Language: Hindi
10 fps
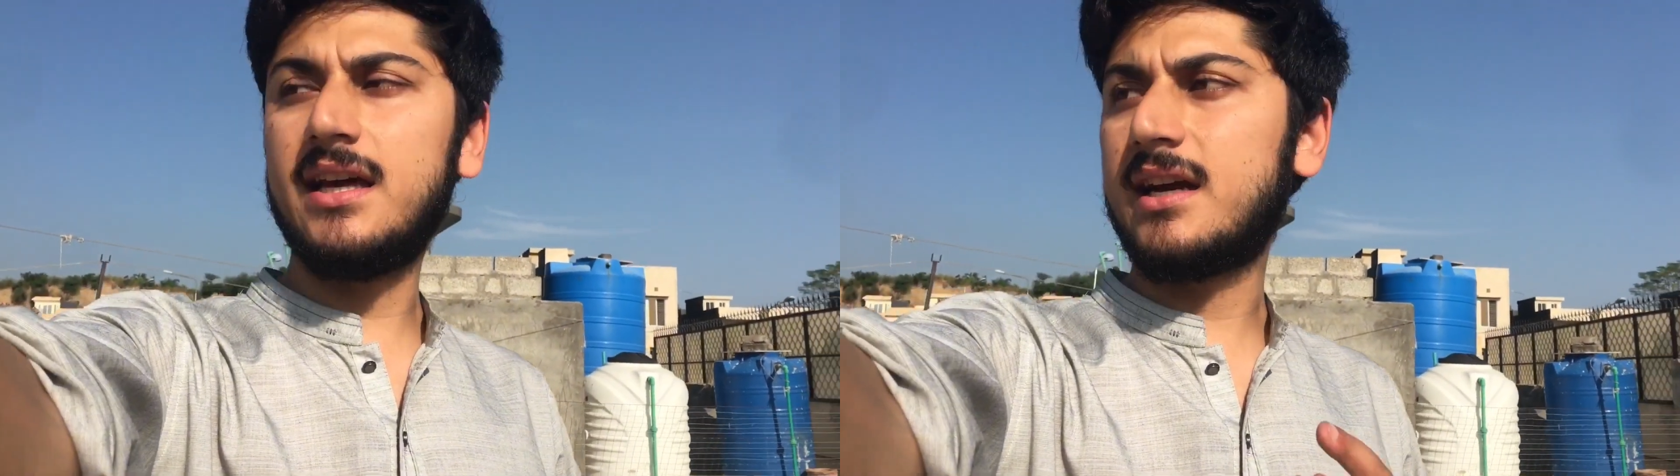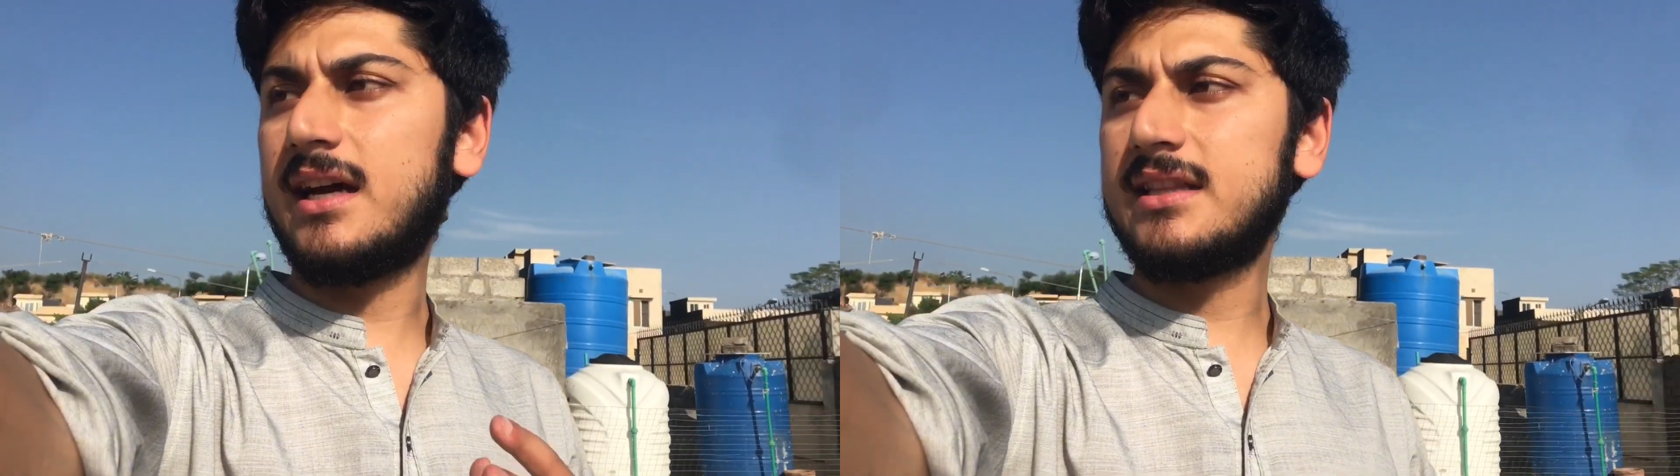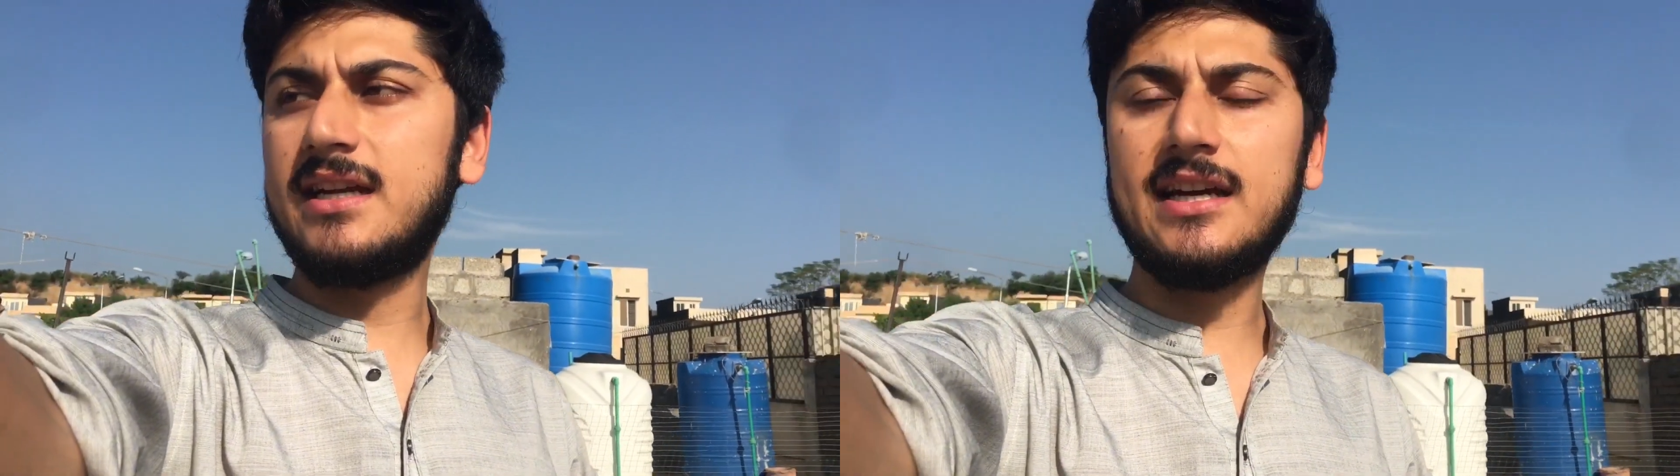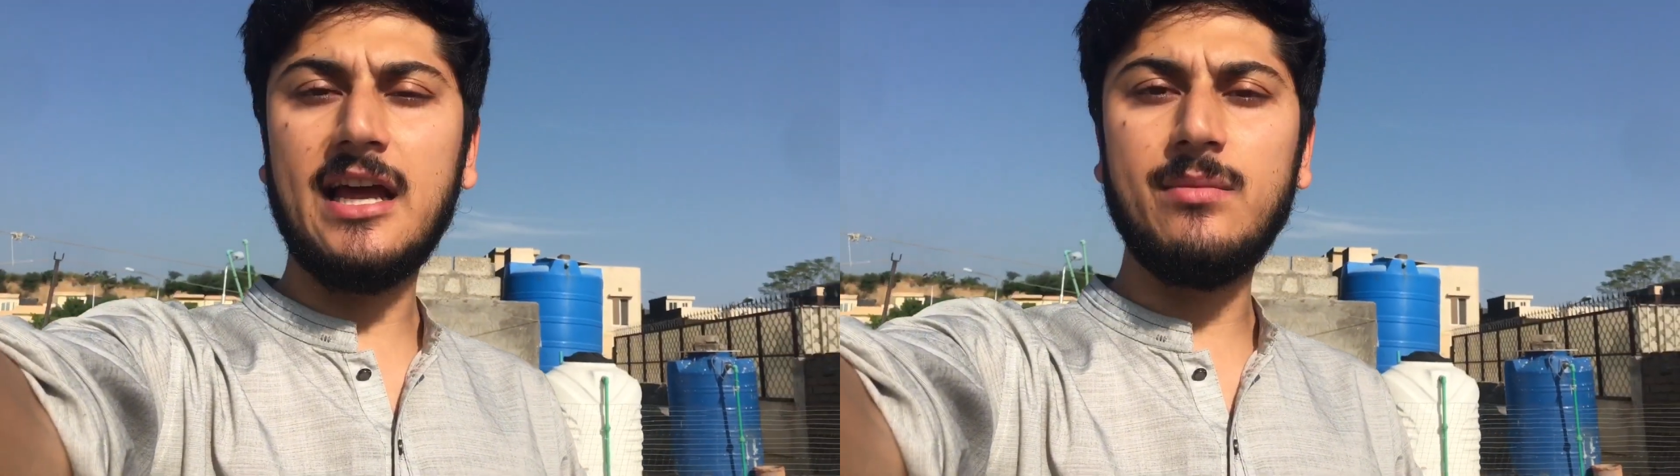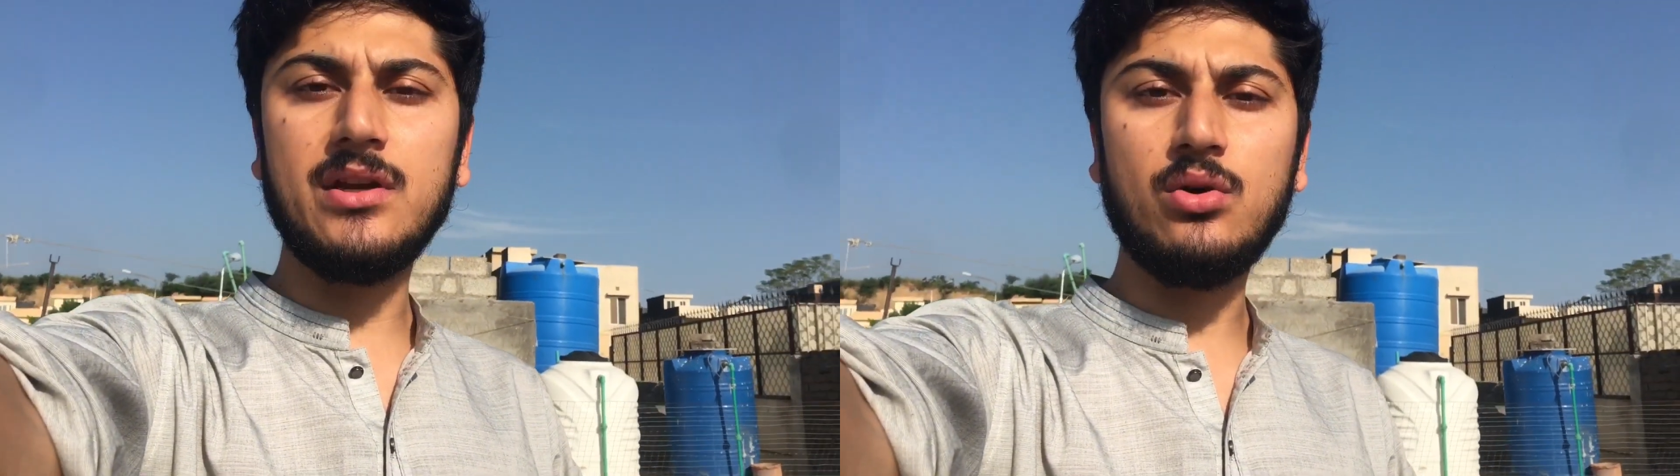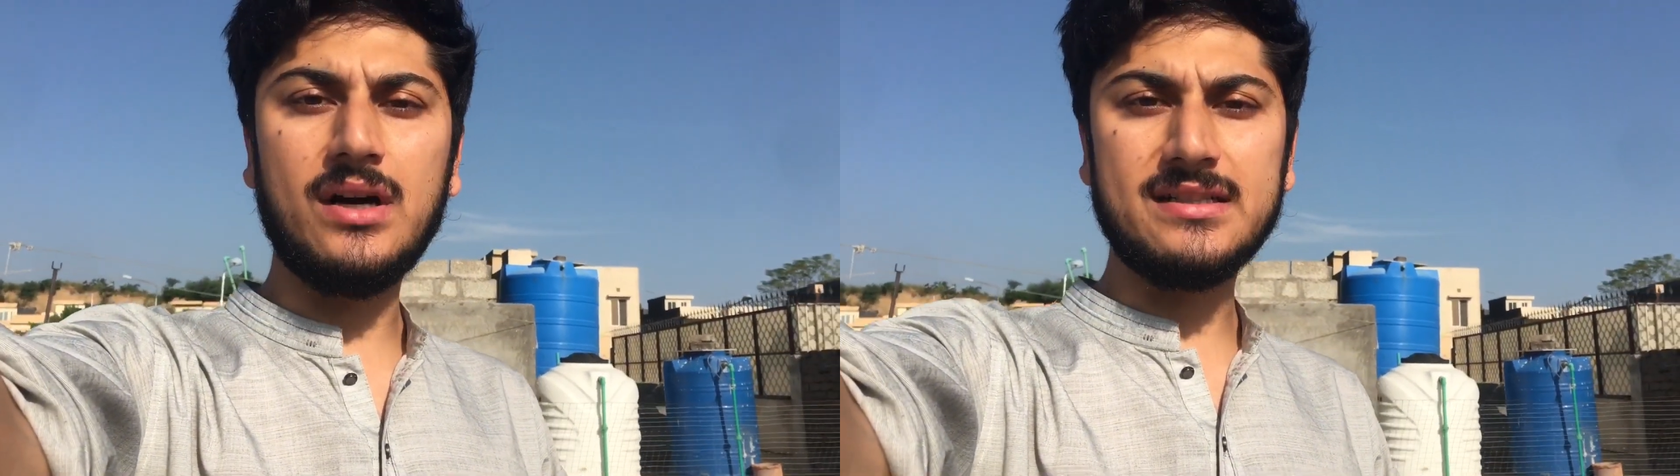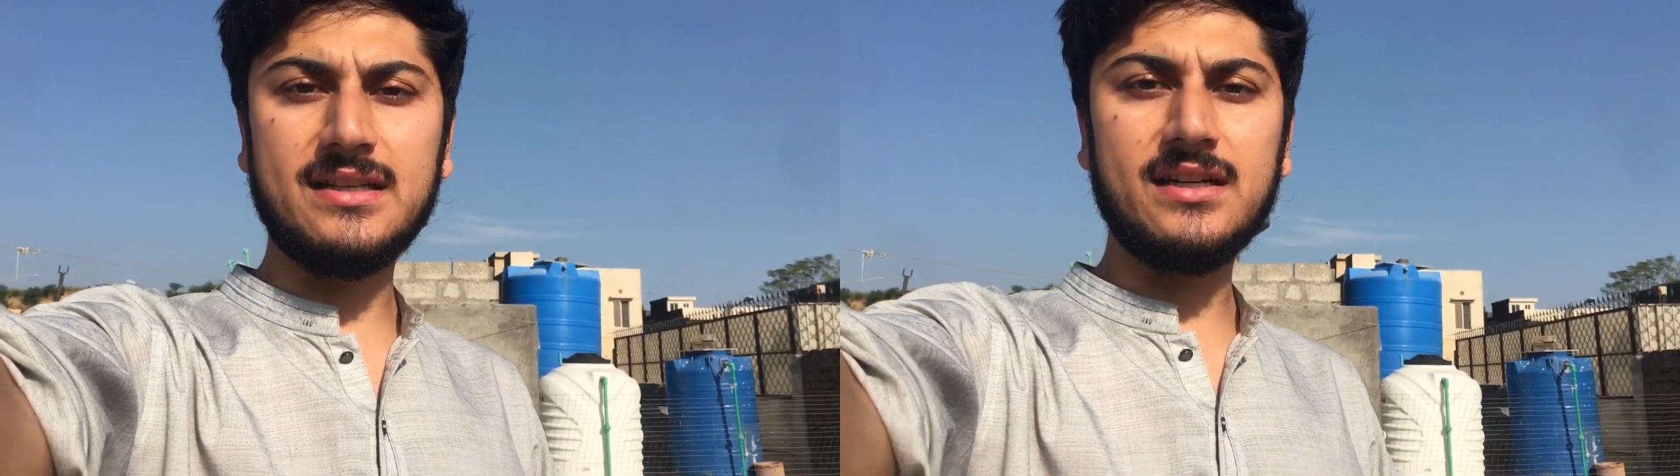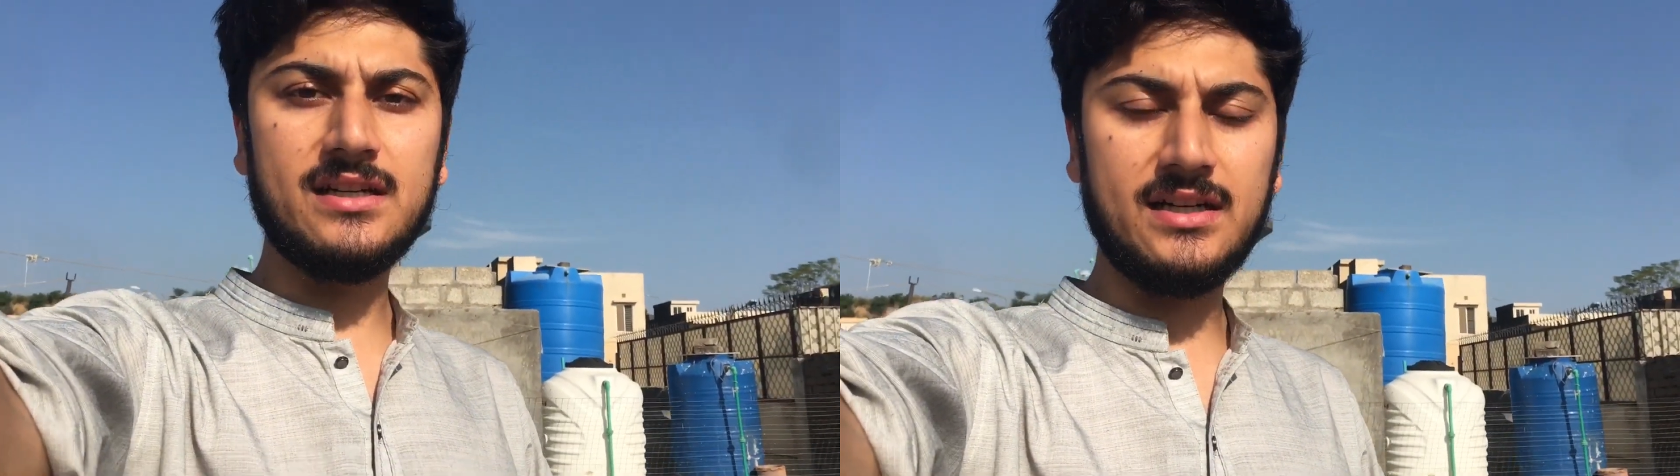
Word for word: रात के टाइम इनको अक्सर